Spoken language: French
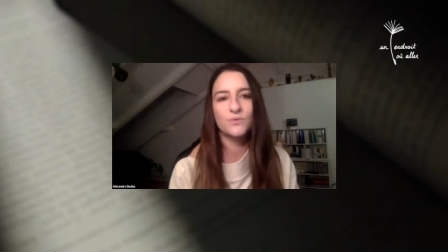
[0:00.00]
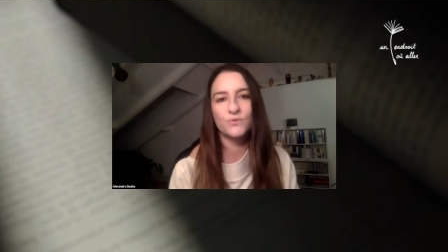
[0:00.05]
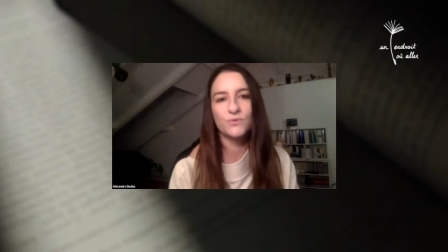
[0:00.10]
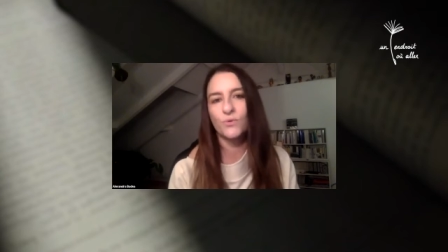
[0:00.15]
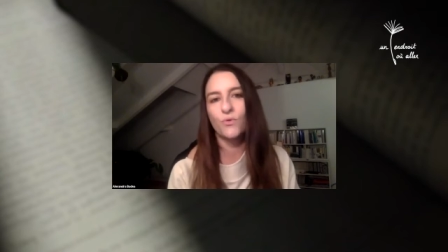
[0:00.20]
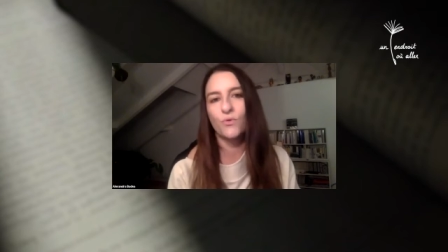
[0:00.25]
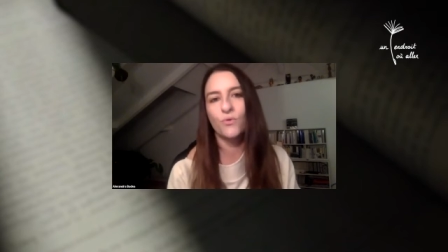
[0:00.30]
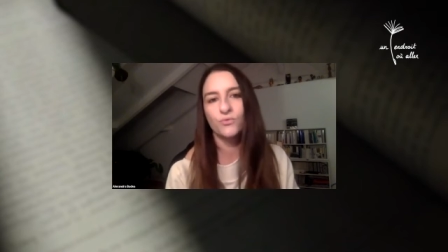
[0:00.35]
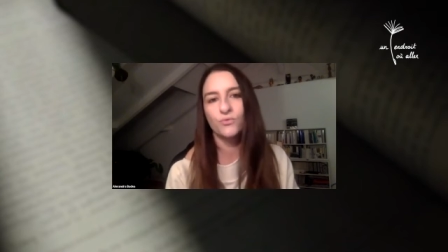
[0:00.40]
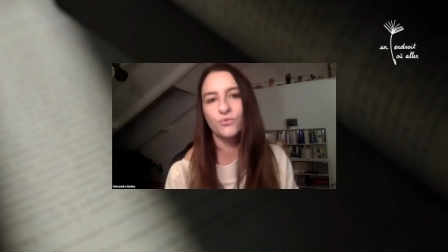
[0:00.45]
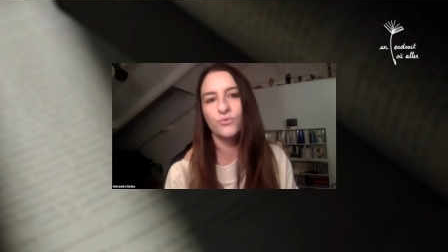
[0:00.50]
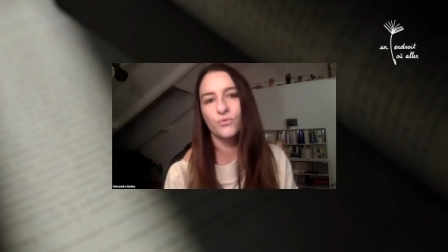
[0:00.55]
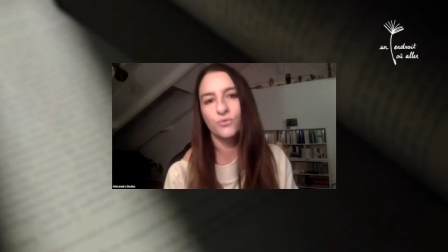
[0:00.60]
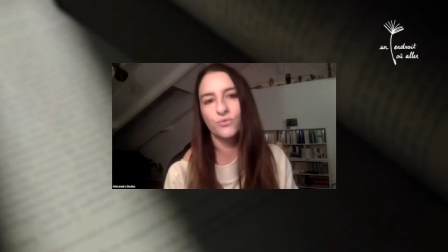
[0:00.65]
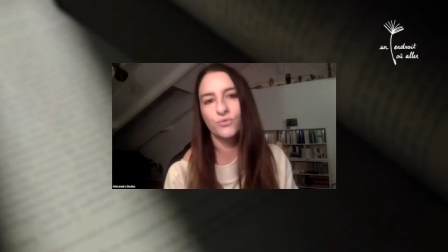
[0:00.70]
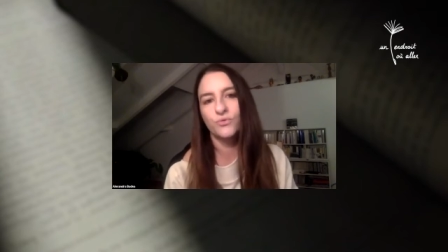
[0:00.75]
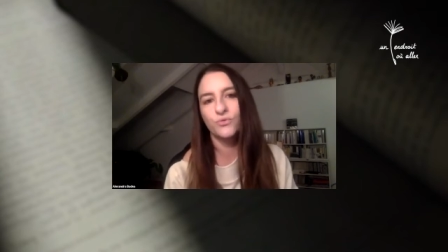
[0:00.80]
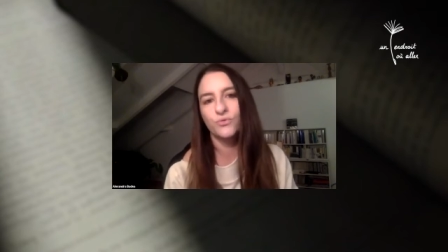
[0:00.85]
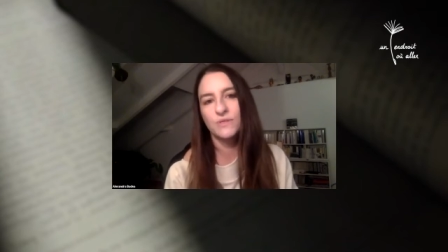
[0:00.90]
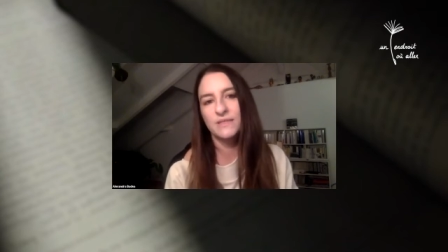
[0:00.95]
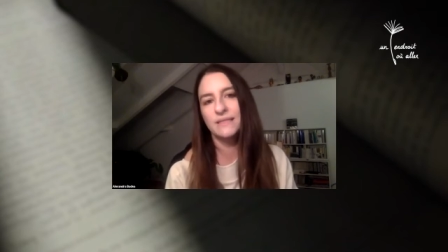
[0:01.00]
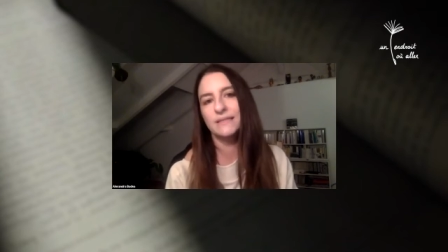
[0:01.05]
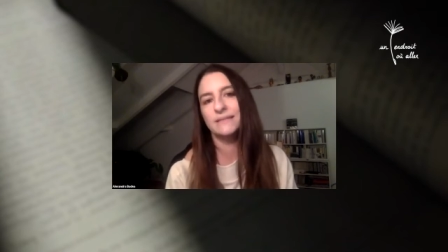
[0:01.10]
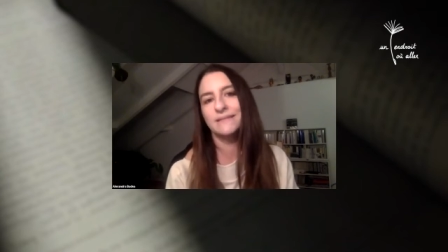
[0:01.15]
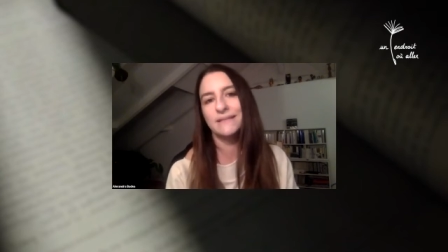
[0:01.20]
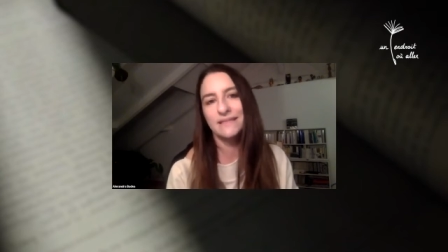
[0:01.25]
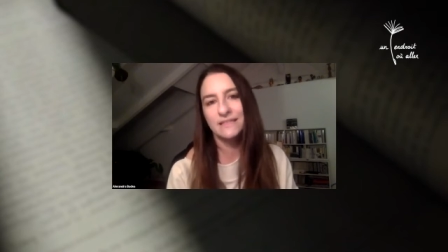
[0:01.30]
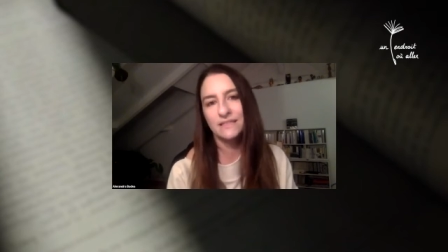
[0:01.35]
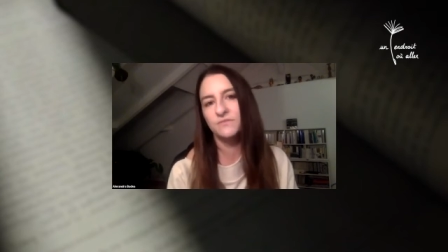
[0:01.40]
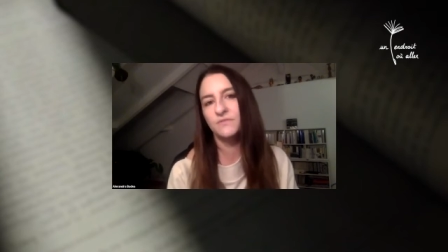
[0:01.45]
sont rendus compte que c'était
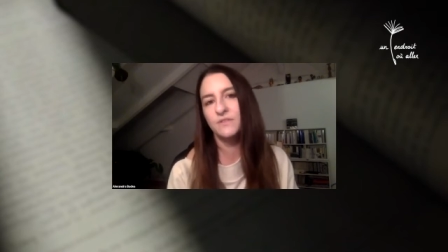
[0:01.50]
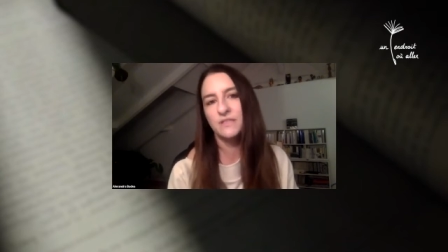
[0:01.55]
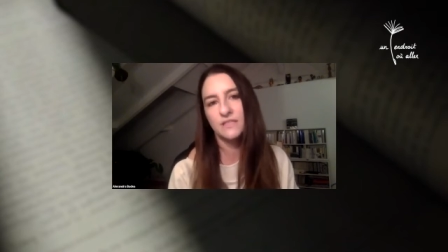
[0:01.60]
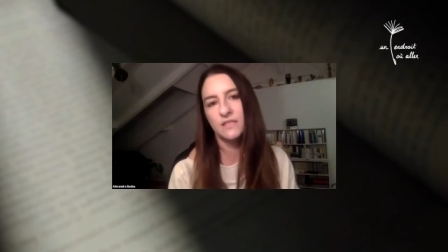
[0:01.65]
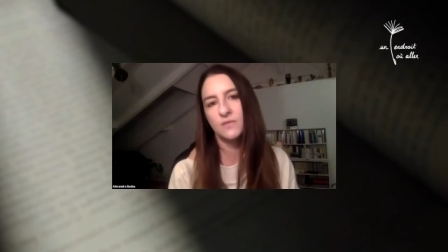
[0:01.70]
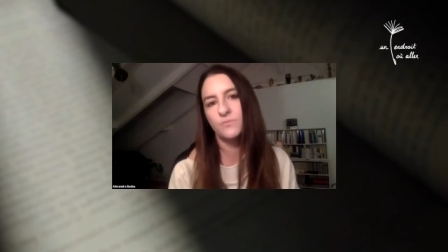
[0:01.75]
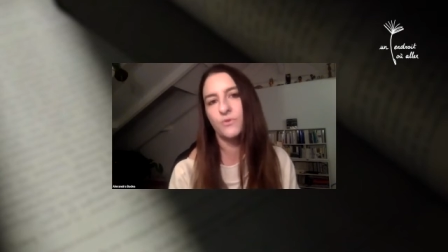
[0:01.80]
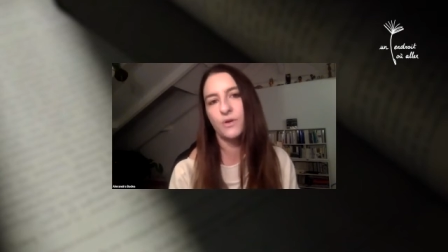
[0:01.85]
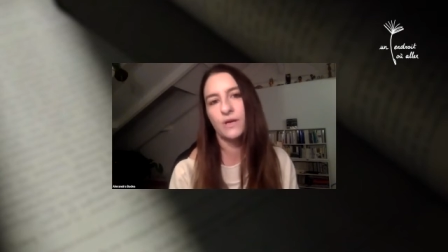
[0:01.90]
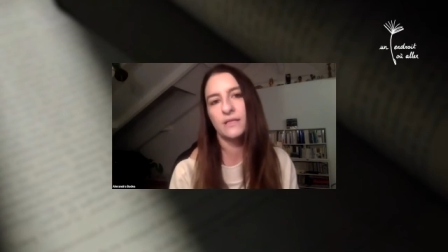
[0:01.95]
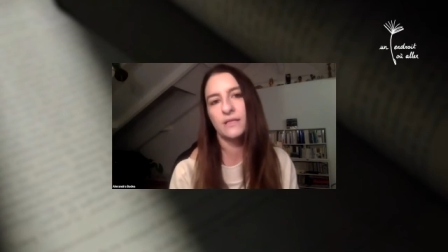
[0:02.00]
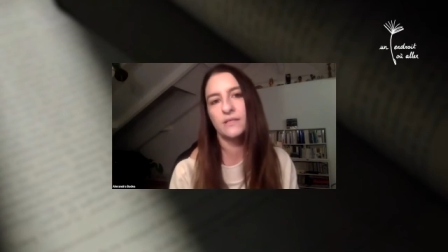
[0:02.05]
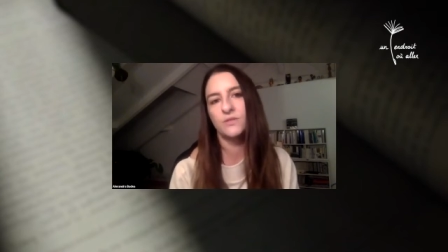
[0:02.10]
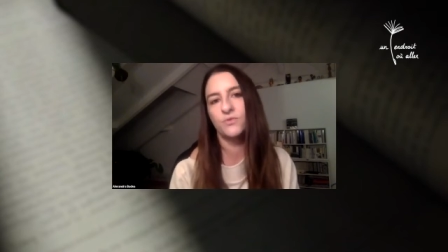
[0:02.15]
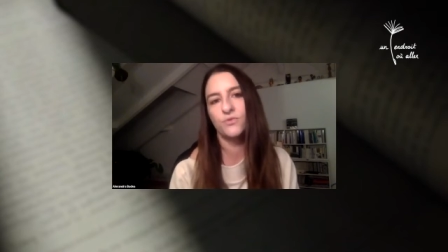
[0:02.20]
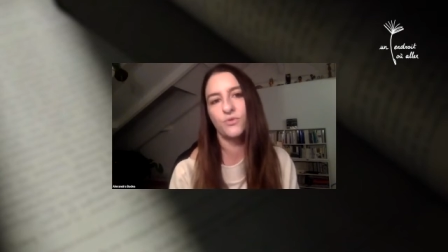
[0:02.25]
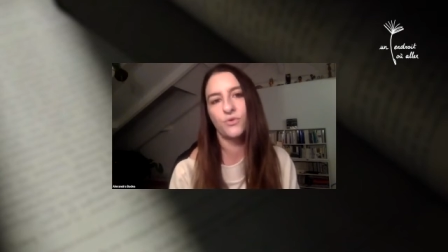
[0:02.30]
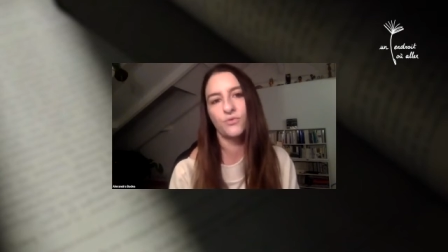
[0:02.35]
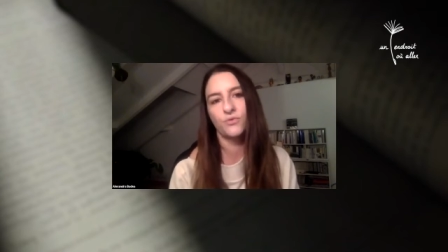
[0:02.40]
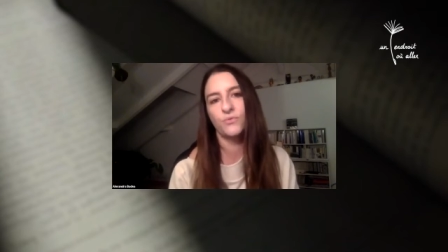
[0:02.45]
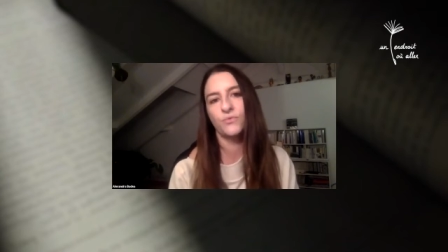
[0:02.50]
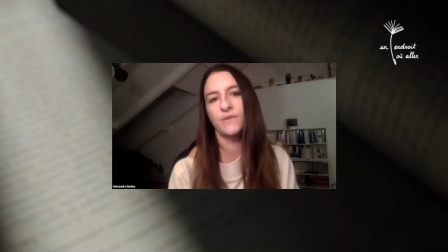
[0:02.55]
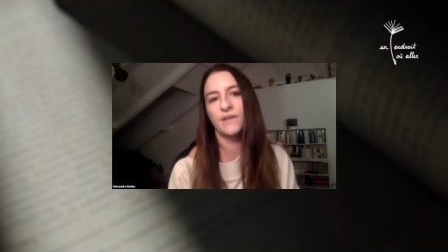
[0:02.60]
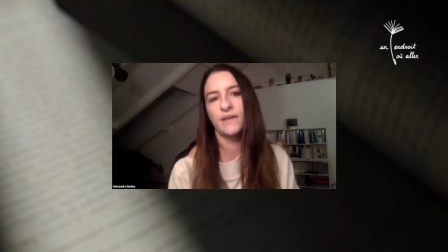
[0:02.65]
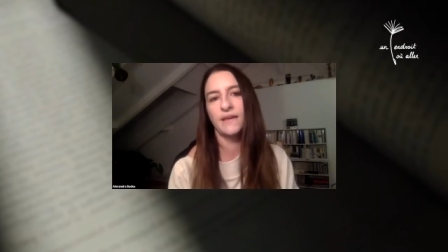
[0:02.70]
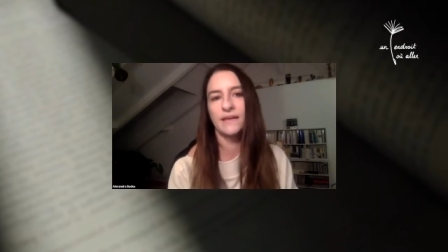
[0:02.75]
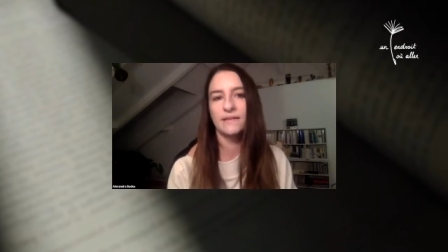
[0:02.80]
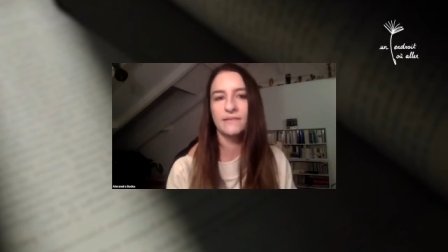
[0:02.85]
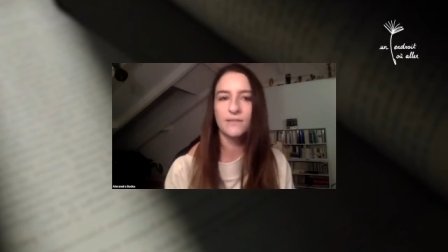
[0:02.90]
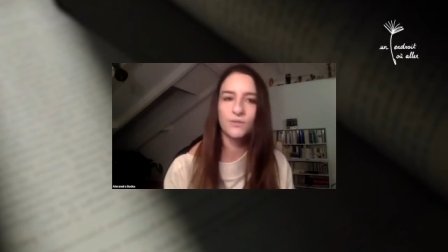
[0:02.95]
très difficile pour un éditeur de
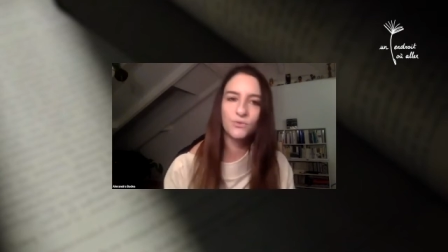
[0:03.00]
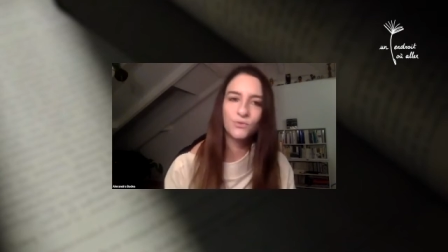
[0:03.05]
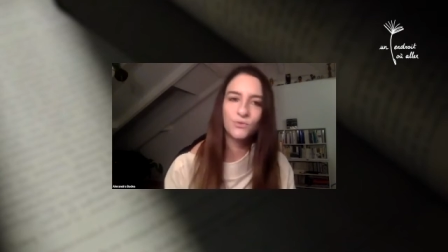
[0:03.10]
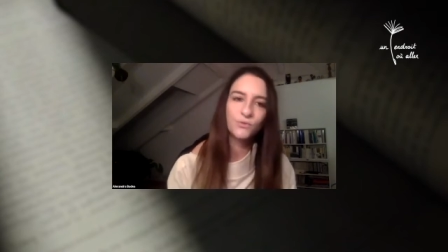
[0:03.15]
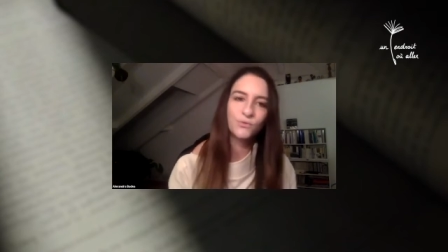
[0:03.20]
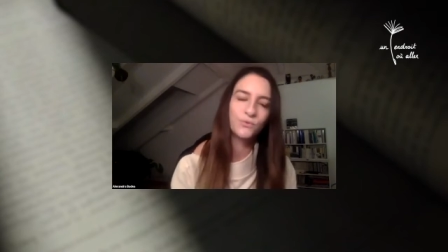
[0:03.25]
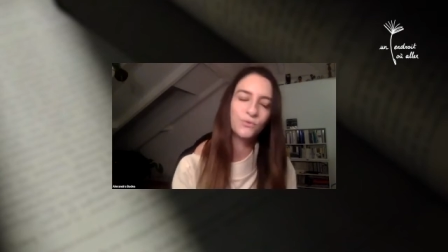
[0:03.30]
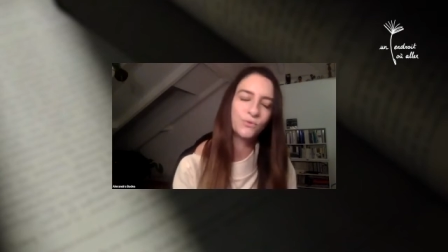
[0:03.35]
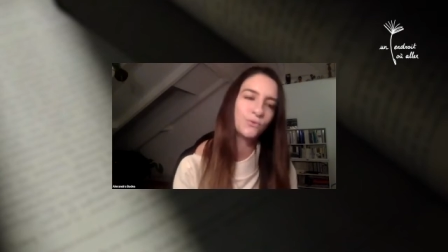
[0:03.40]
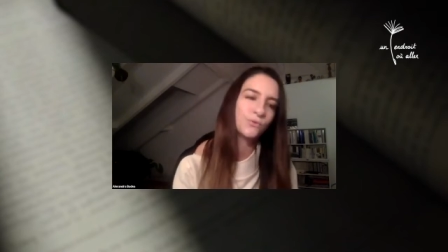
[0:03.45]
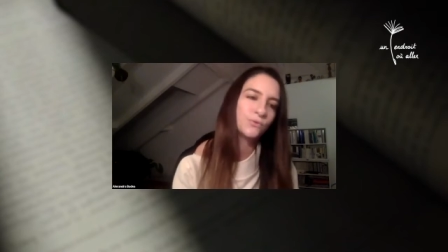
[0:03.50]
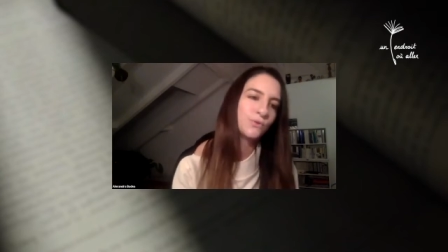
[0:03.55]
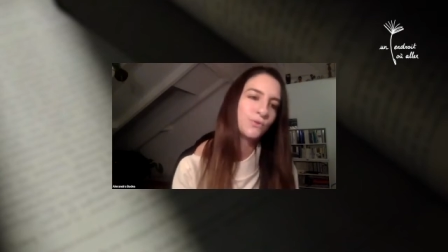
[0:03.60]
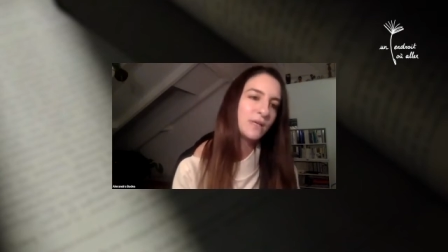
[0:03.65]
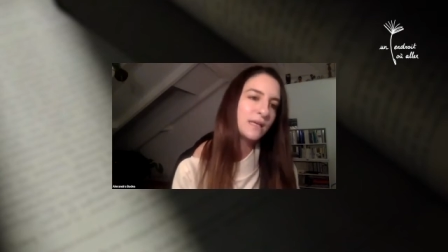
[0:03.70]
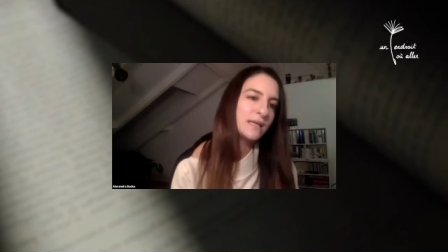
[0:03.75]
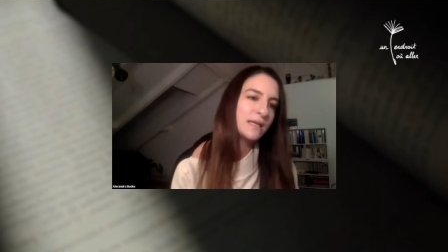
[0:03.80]
théâtre d'entrer de,